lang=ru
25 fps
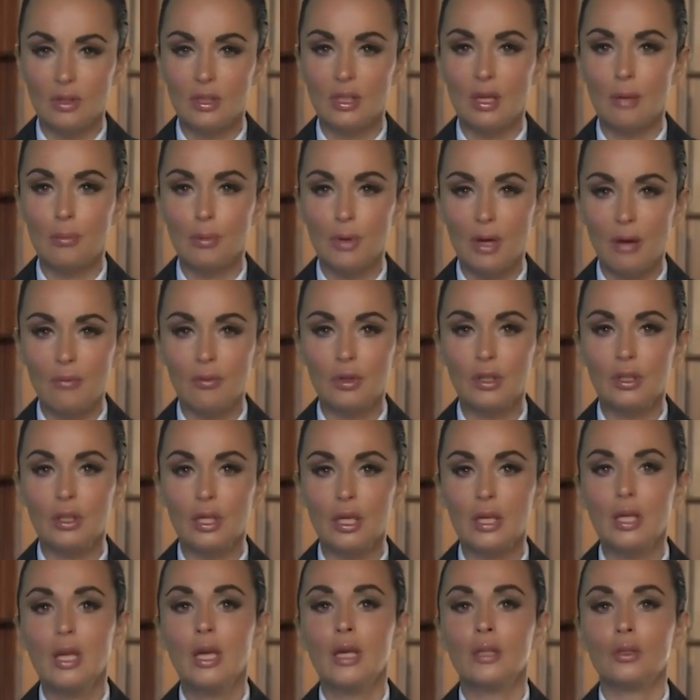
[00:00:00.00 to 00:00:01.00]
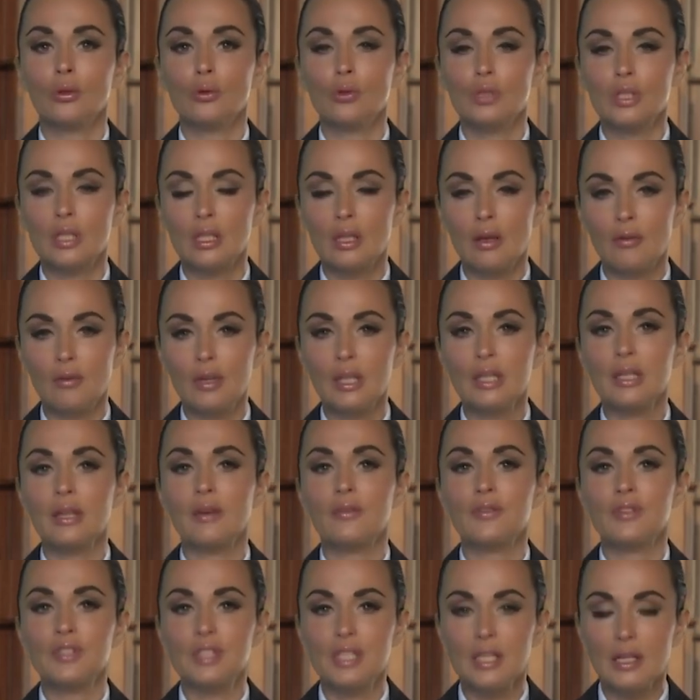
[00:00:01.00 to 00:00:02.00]
направленные на установление
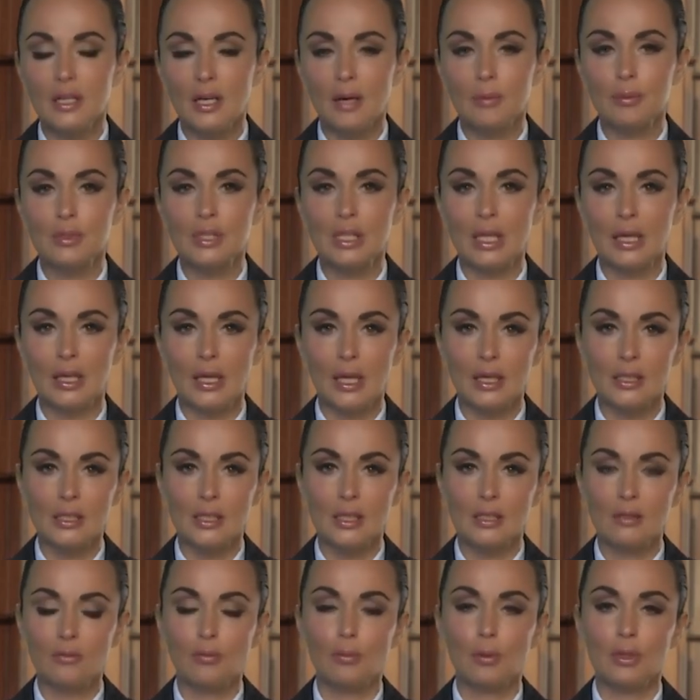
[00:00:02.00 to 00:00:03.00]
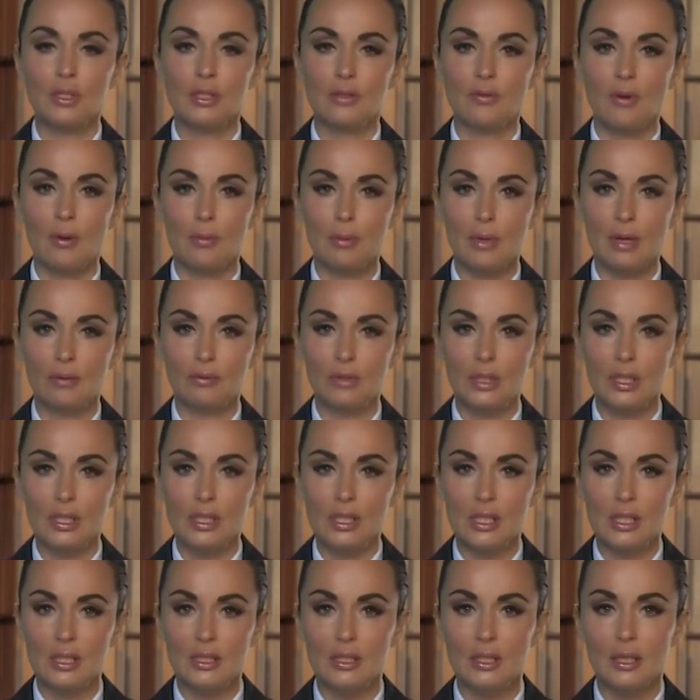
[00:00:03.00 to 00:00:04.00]
всех обстоятельств противоправной
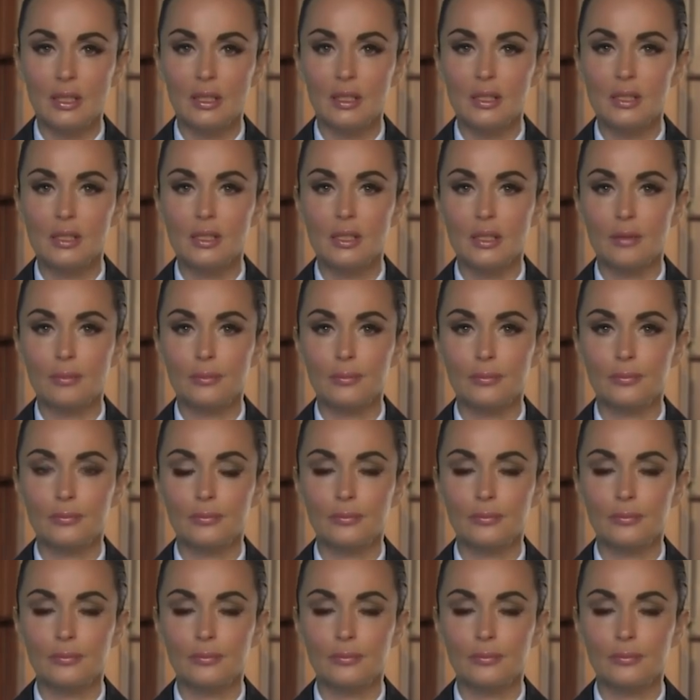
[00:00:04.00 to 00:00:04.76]
деятельности.